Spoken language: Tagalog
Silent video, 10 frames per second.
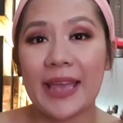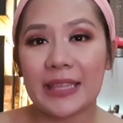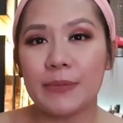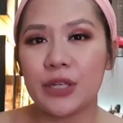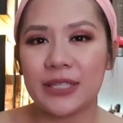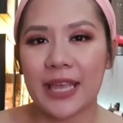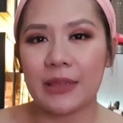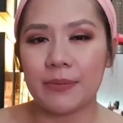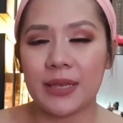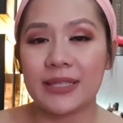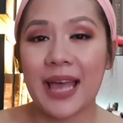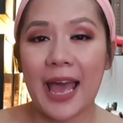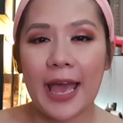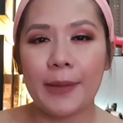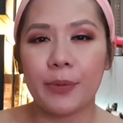item she sent me is the
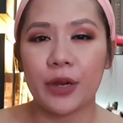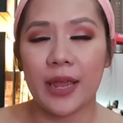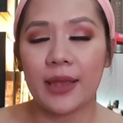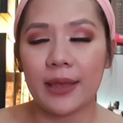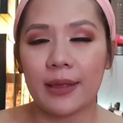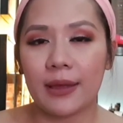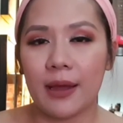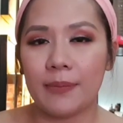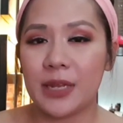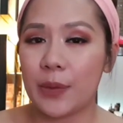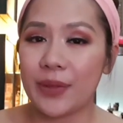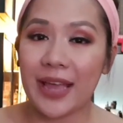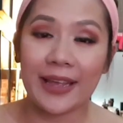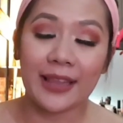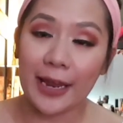Hyper Ink um, liquid
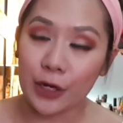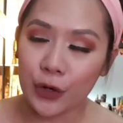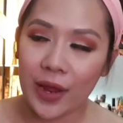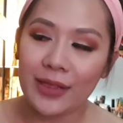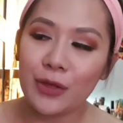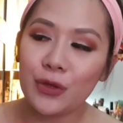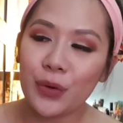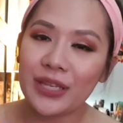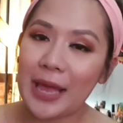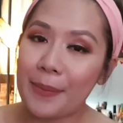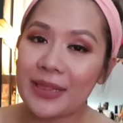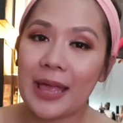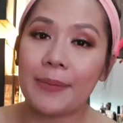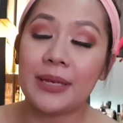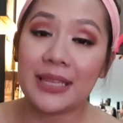eyeliner. And then yung ginamit
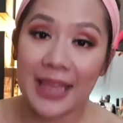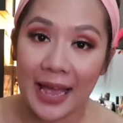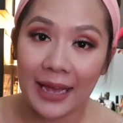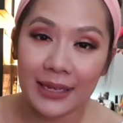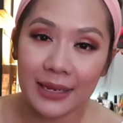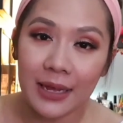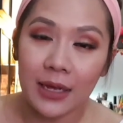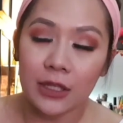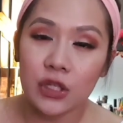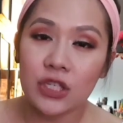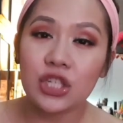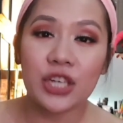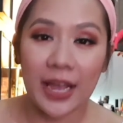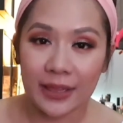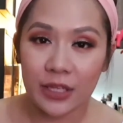namin ni Dad dun sa
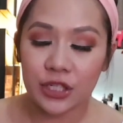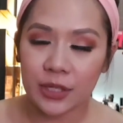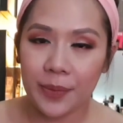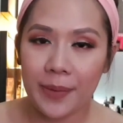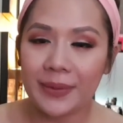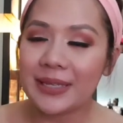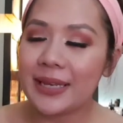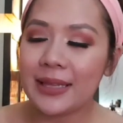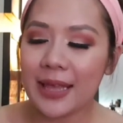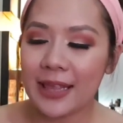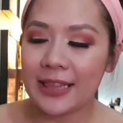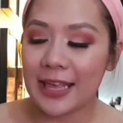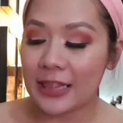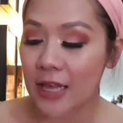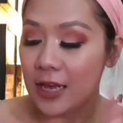challenge ng Maybelline. And
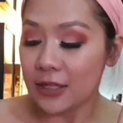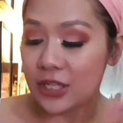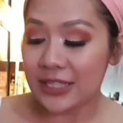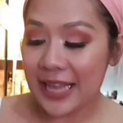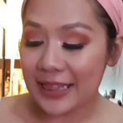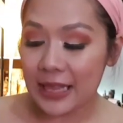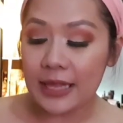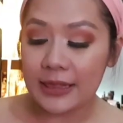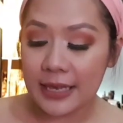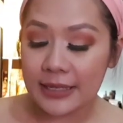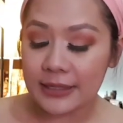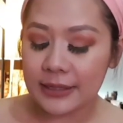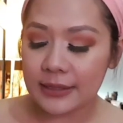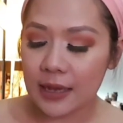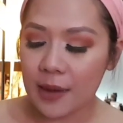then, she sent
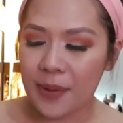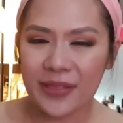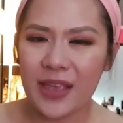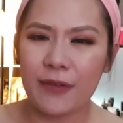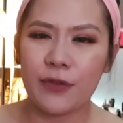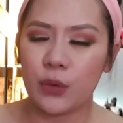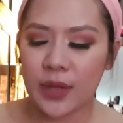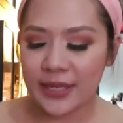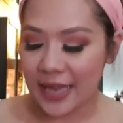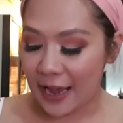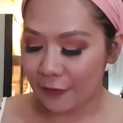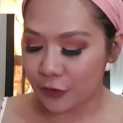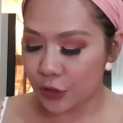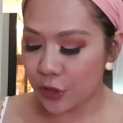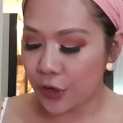this, um, I think, a few days
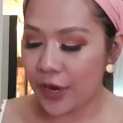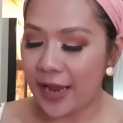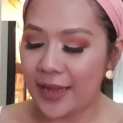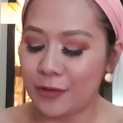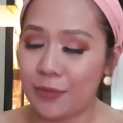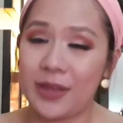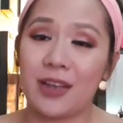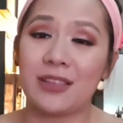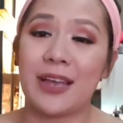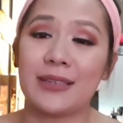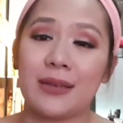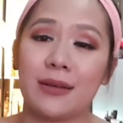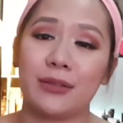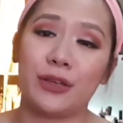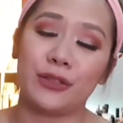after. And, oh my God, guys, ang
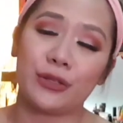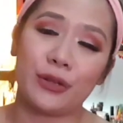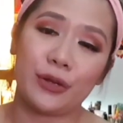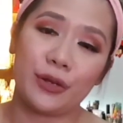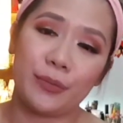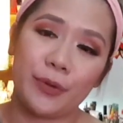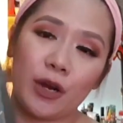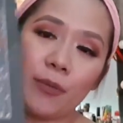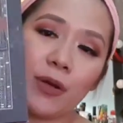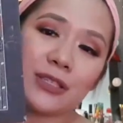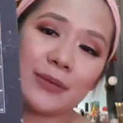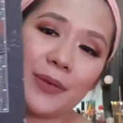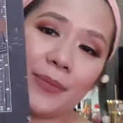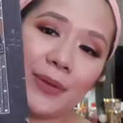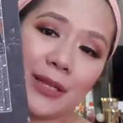ganda-ganda talaga ng PR box ng
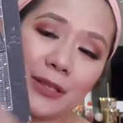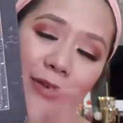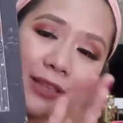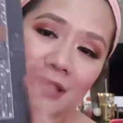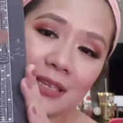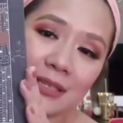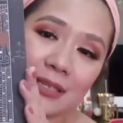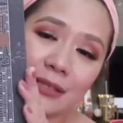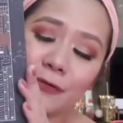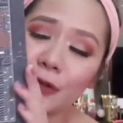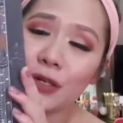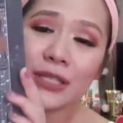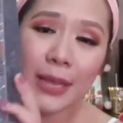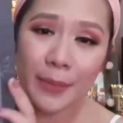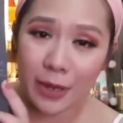Maybelline. Look at this. It's the
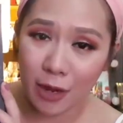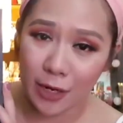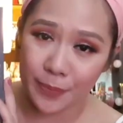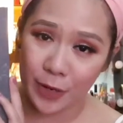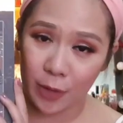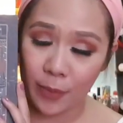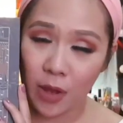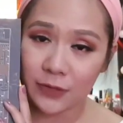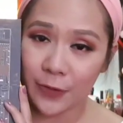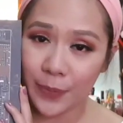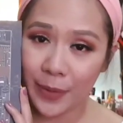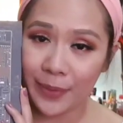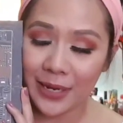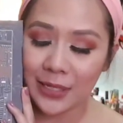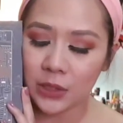first time I got a PR box from
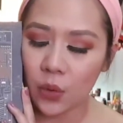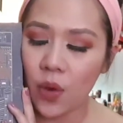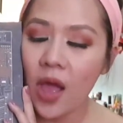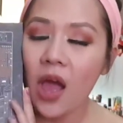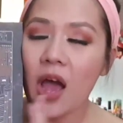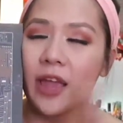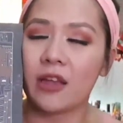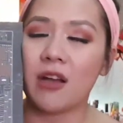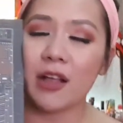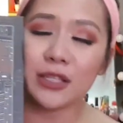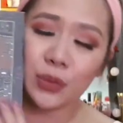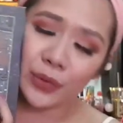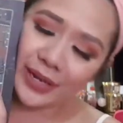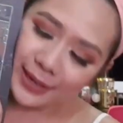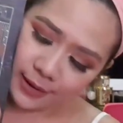Maybelline. So, I got so
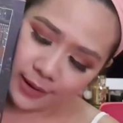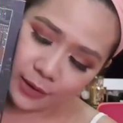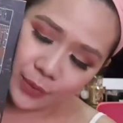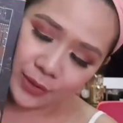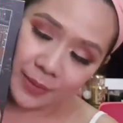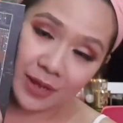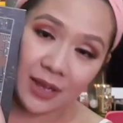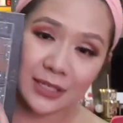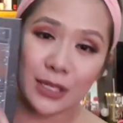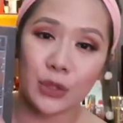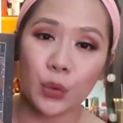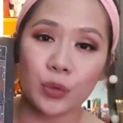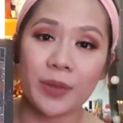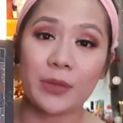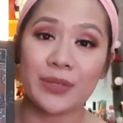kilig when my cousin
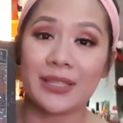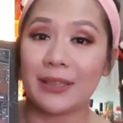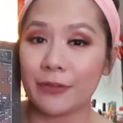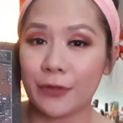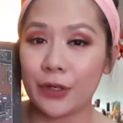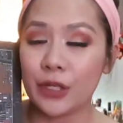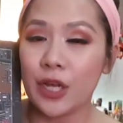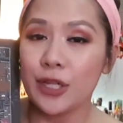told me it was delivered